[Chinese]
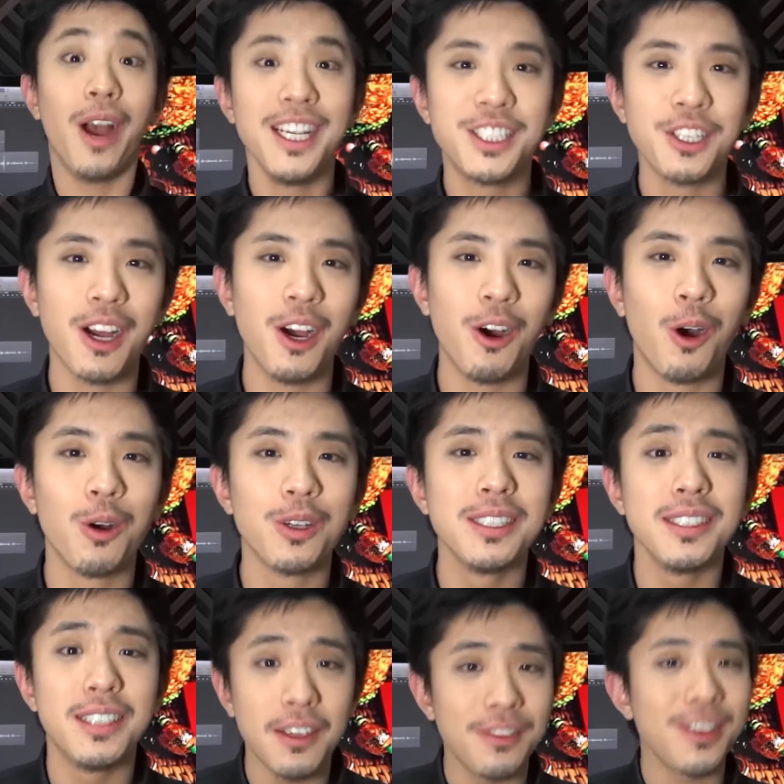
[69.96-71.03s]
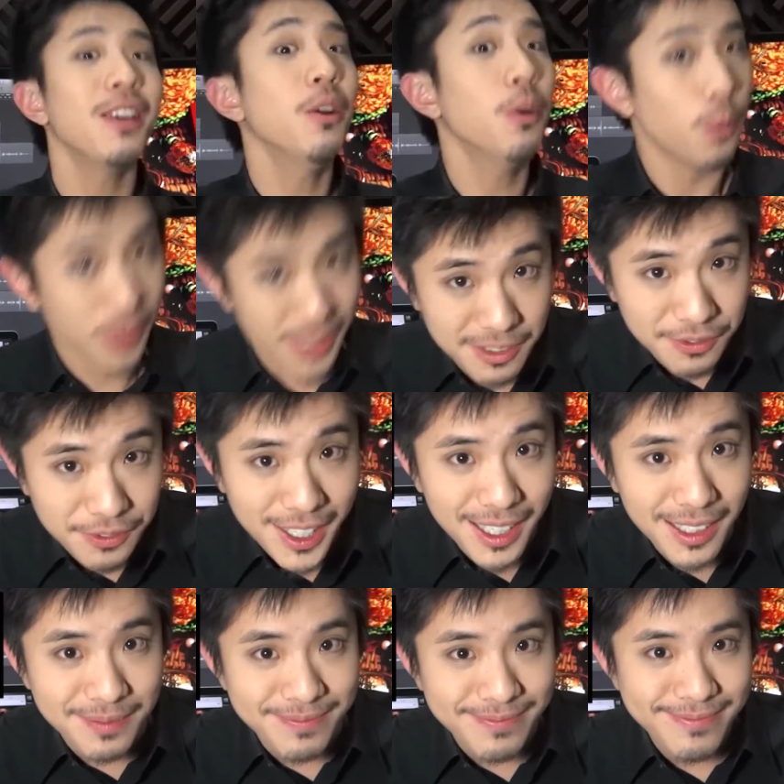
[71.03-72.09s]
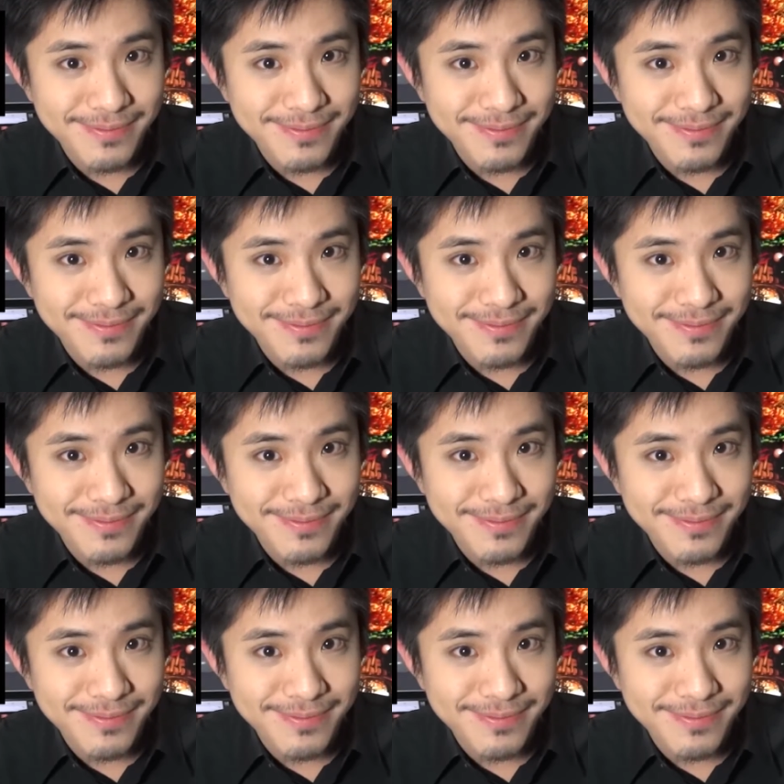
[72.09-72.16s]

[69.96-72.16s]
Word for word: 迎收看 O O C T V，我是 Venom。